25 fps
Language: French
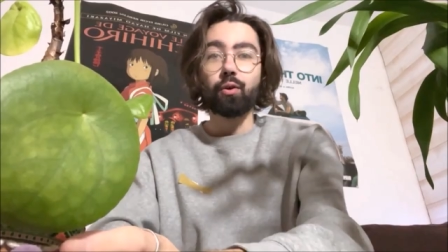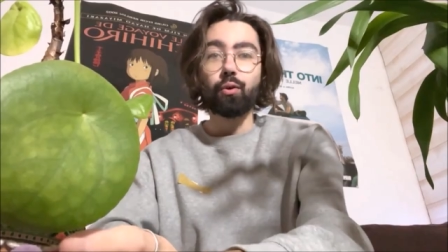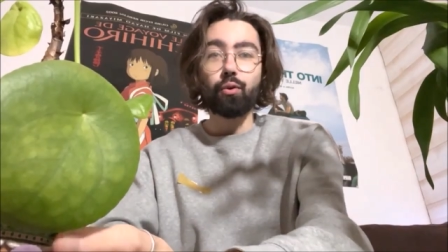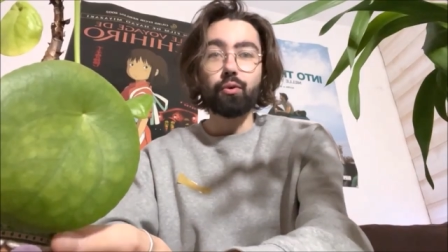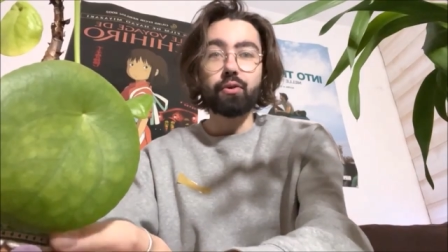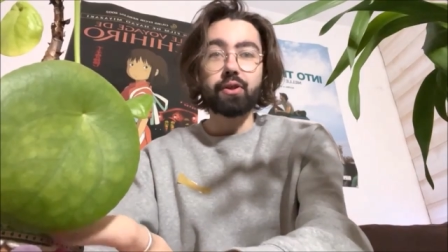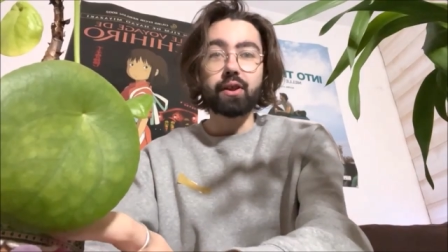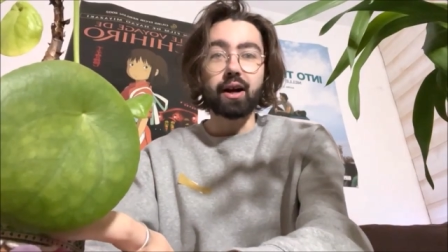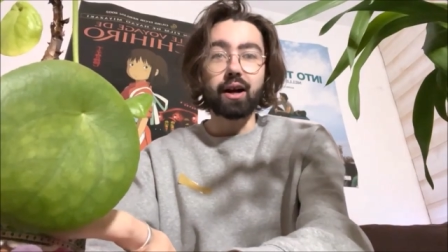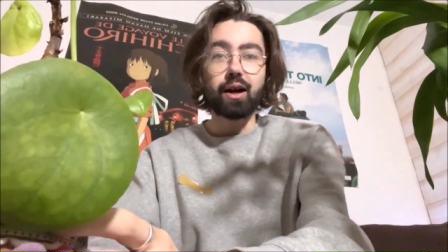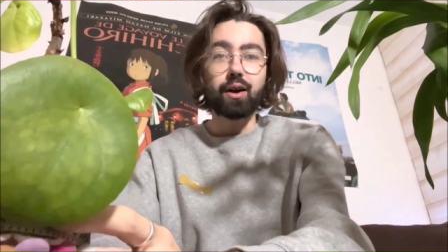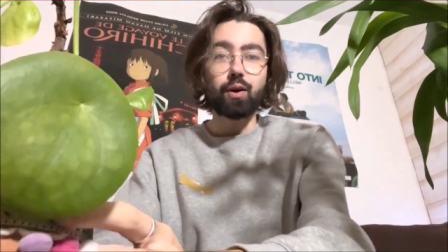
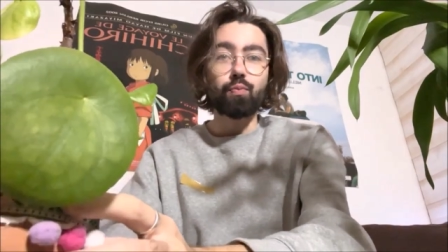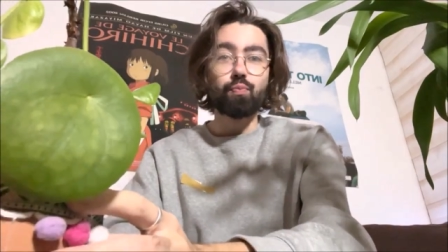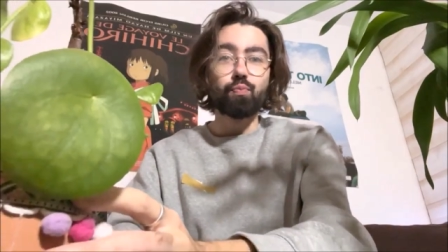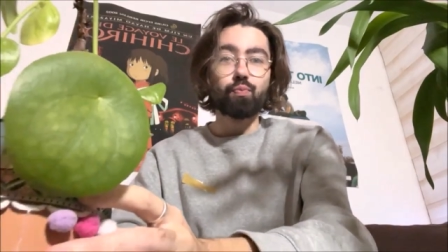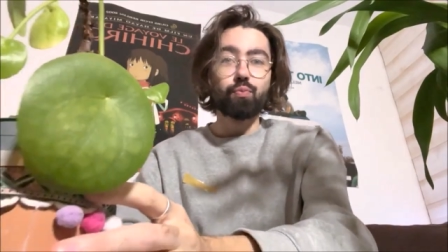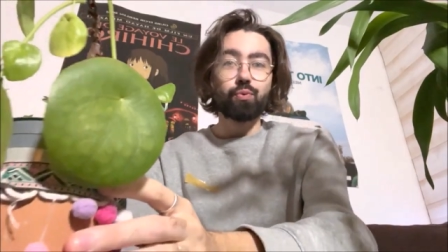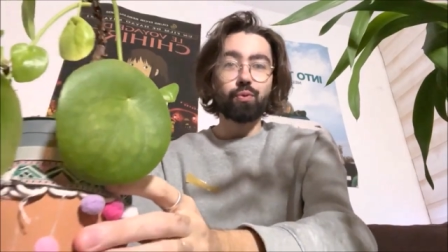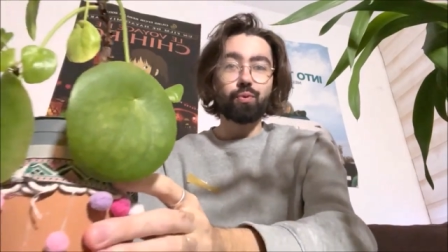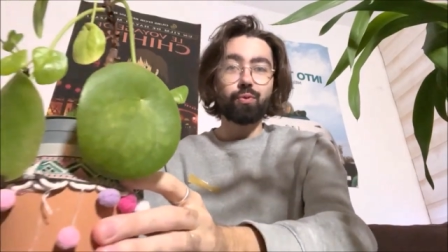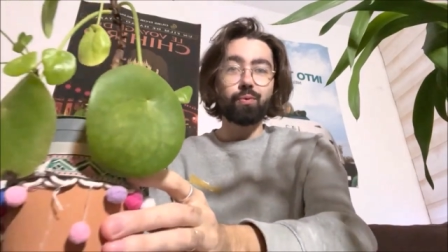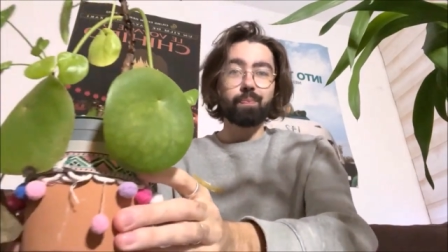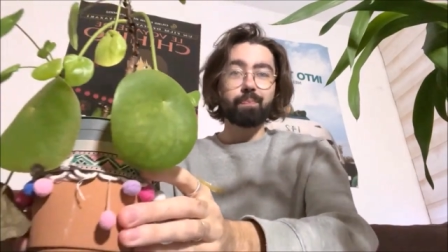On a
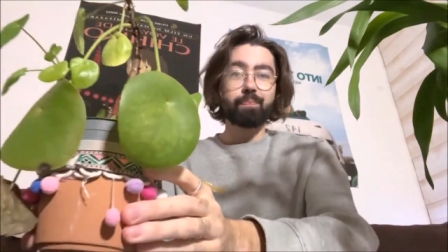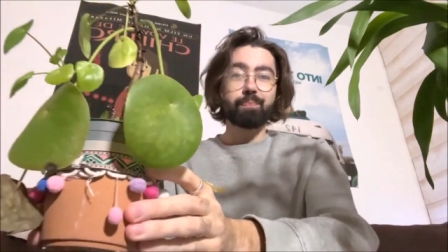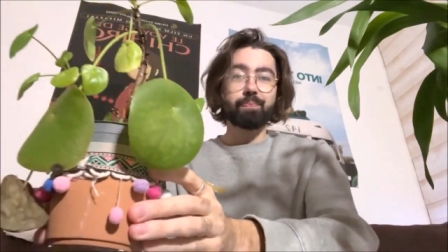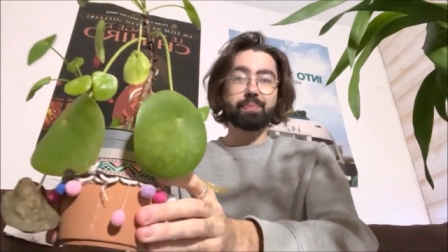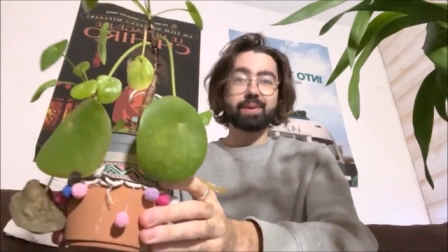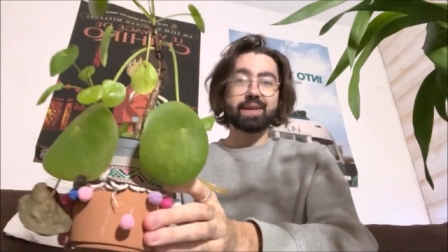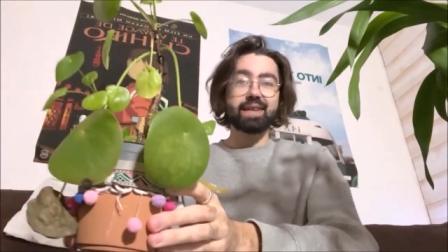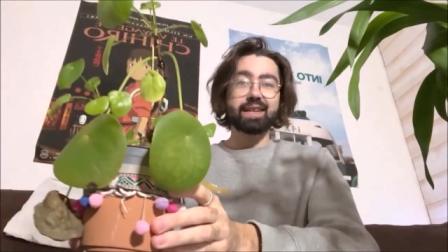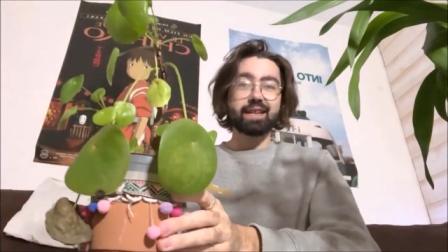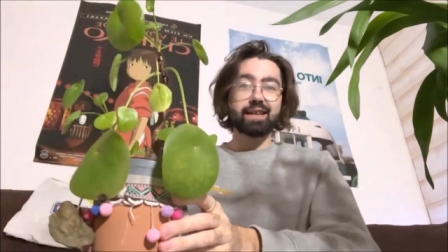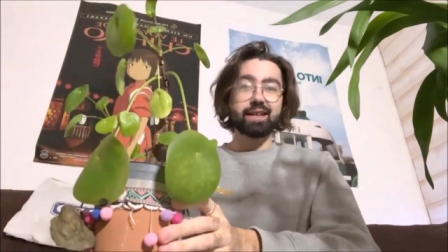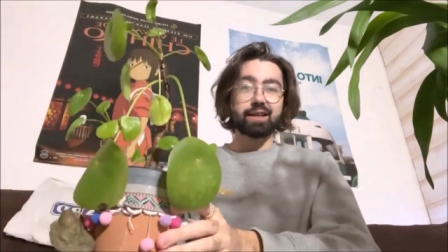mon
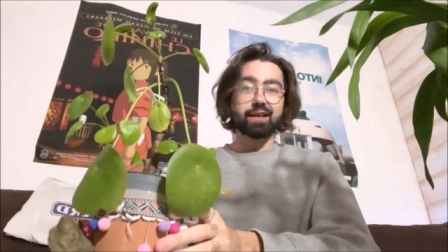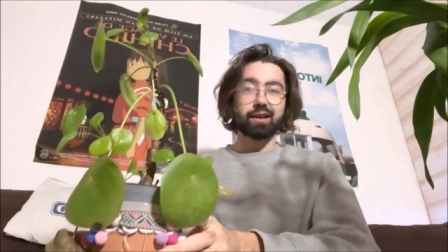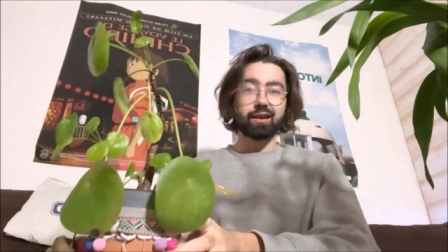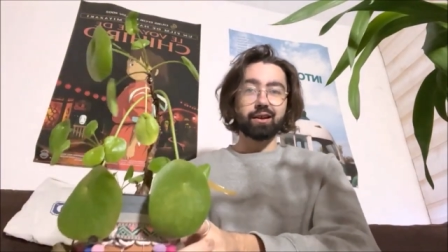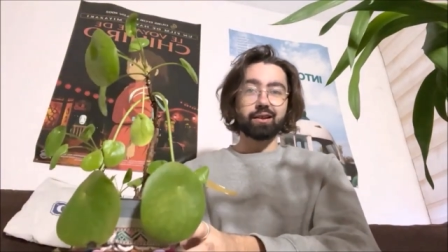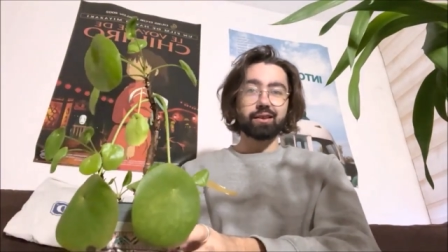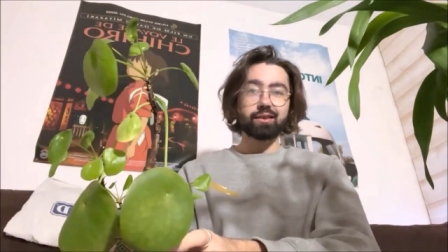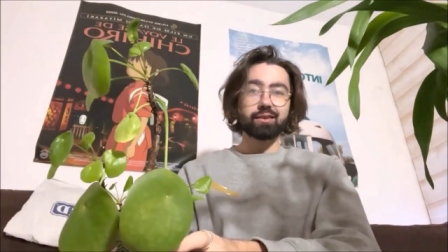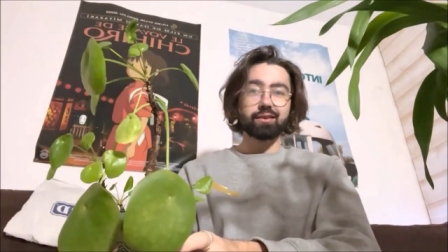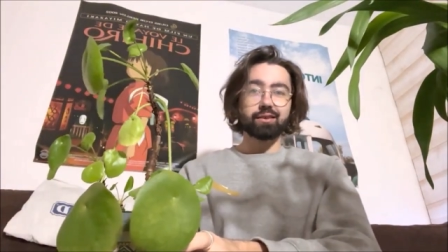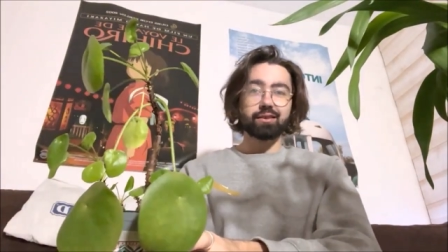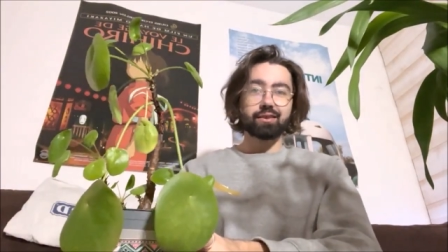Pilea.